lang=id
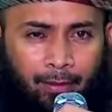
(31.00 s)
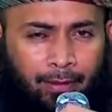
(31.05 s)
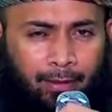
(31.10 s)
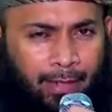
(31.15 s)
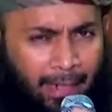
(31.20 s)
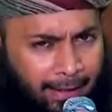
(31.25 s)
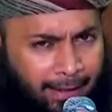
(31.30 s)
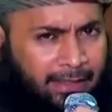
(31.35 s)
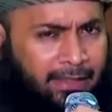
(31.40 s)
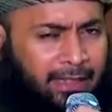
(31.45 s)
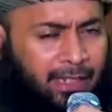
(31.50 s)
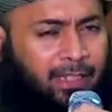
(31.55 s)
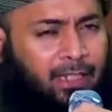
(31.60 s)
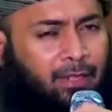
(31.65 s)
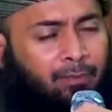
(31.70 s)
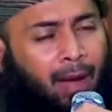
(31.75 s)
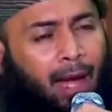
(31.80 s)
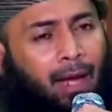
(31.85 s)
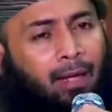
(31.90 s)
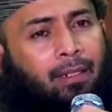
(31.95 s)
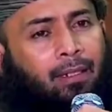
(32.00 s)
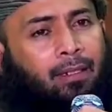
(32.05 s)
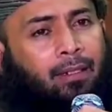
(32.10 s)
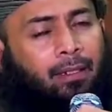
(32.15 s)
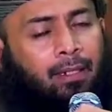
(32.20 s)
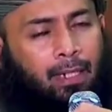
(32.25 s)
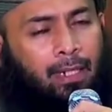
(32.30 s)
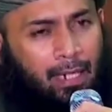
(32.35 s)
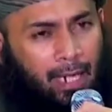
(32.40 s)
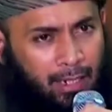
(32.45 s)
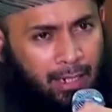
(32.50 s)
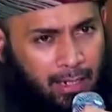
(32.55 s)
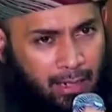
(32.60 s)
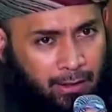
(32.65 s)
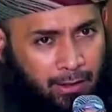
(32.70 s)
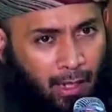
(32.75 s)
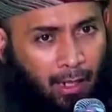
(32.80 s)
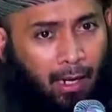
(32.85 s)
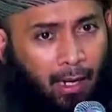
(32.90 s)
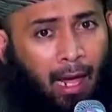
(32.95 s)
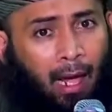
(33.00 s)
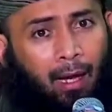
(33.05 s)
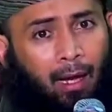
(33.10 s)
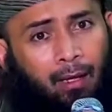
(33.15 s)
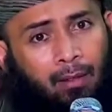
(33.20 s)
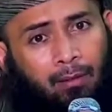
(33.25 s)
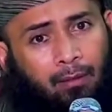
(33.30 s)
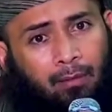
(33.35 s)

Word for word: dia dicaci maki, dia dicela.